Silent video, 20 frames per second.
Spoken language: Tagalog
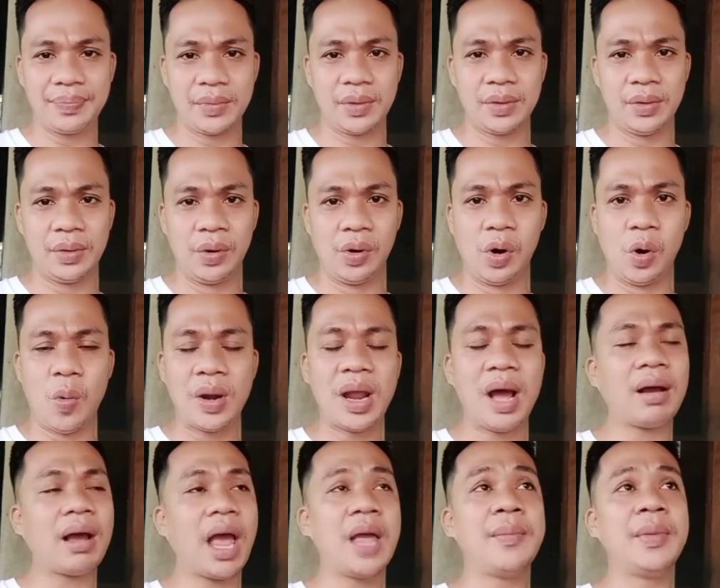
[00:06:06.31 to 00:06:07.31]
Oo, wala
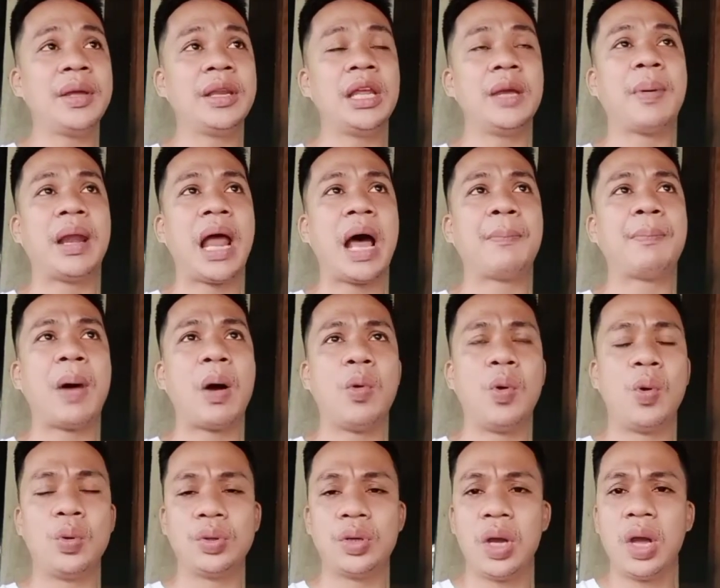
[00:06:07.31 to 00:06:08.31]
ka ni palapaw
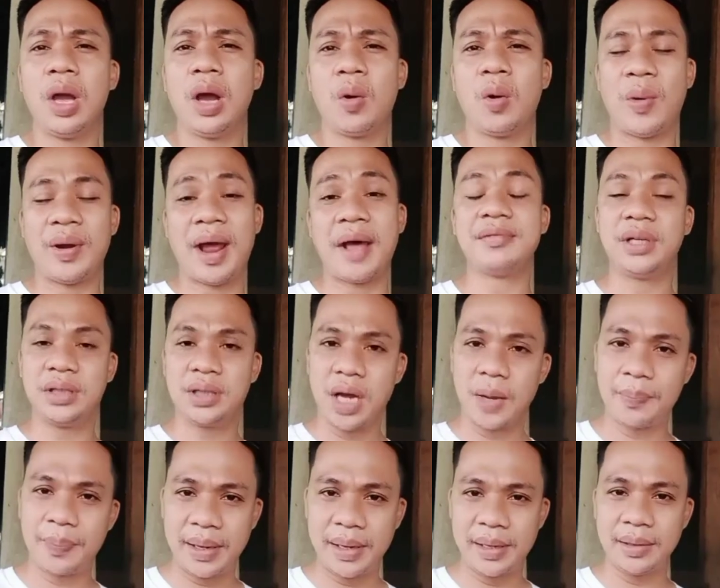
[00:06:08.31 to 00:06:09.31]
og 100 ka
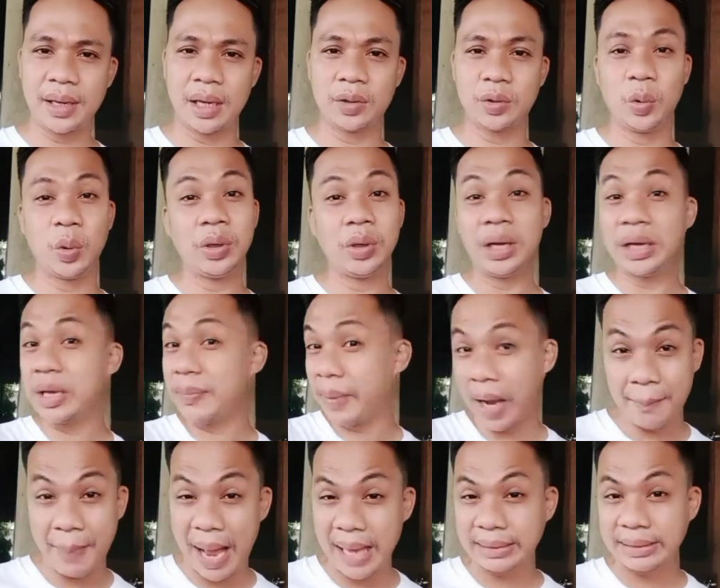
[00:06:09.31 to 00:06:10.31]
pin kay tungod lagi mga
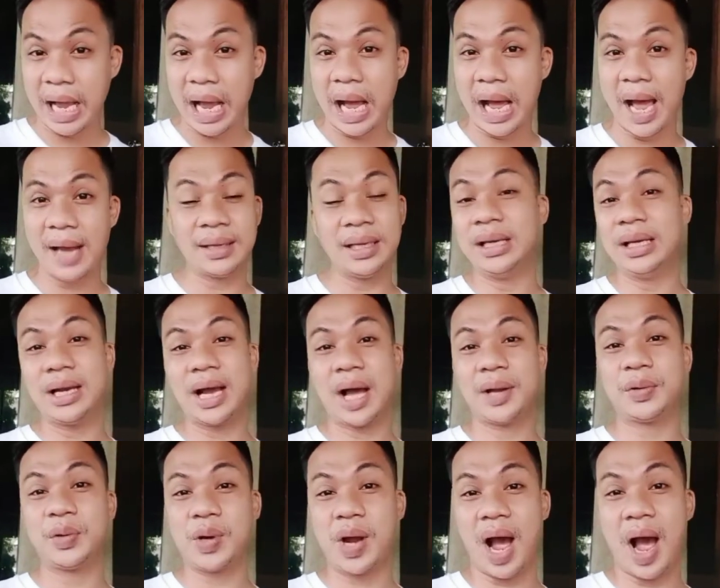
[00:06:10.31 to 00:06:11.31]
bata, delikado
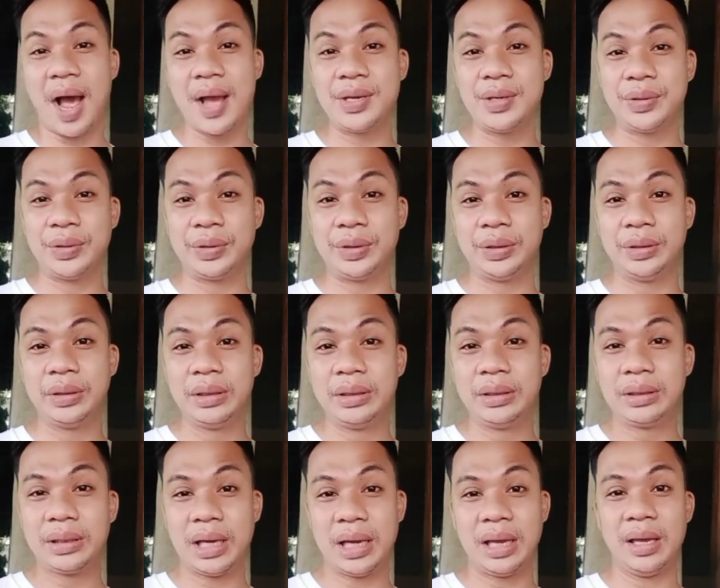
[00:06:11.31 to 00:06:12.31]
kaayo,
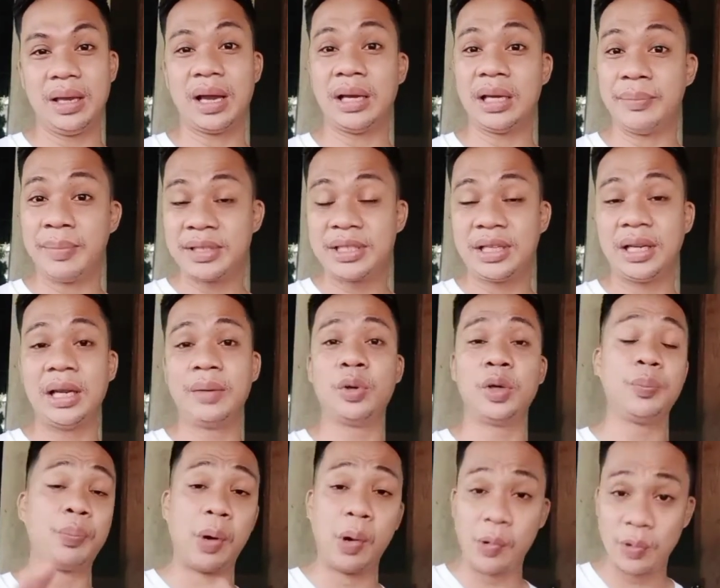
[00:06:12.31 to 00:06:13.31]
kay kaniman sila moy
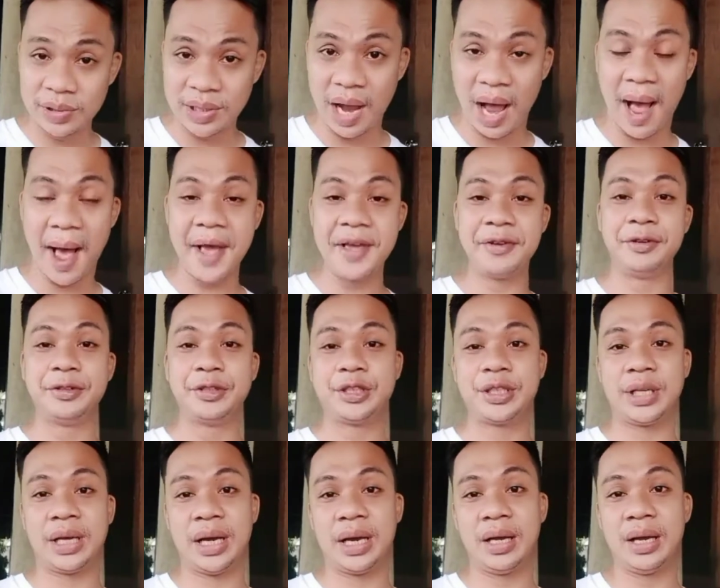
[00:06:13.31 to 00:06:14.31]
prone kaayo
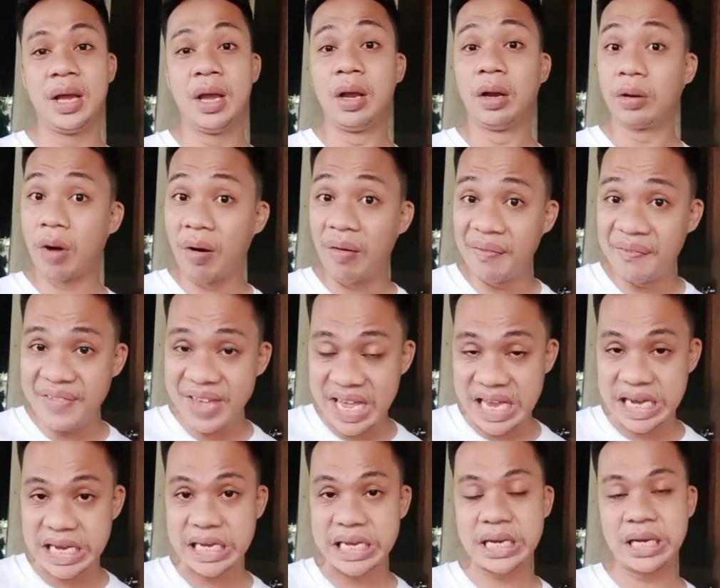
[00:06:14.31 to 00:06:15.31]
sa
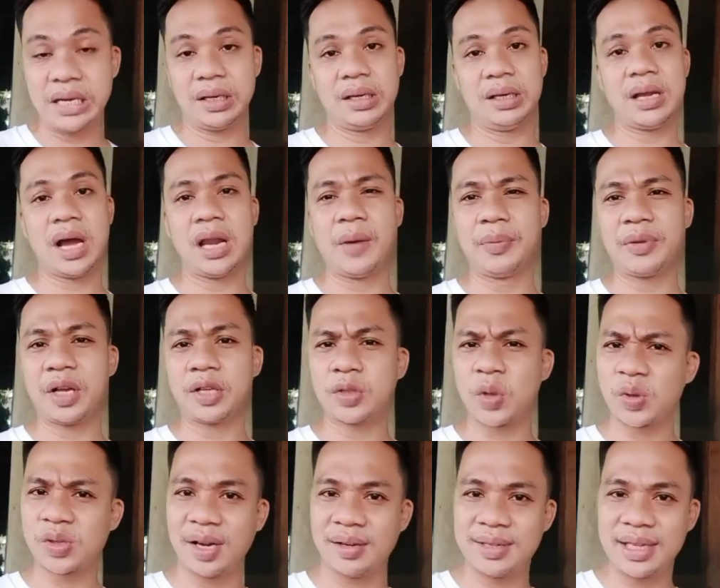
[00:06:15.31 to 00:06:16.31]
COVID, kinahanglan pud
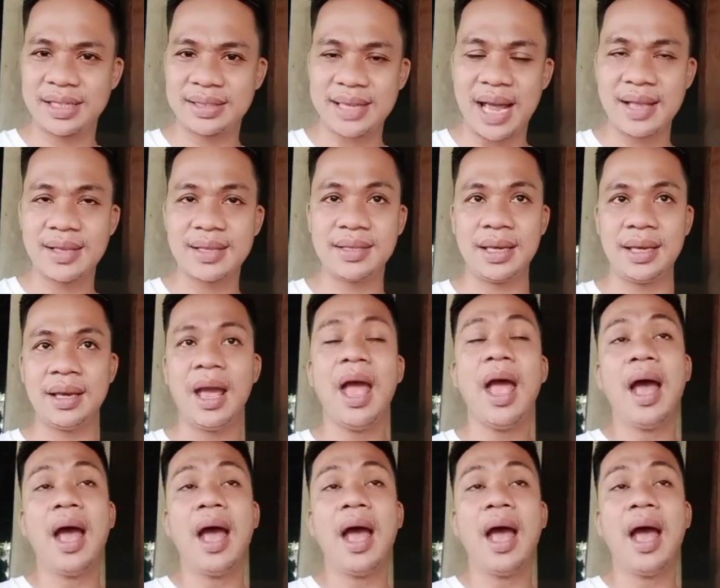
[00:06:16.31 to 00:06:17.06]
social distancing.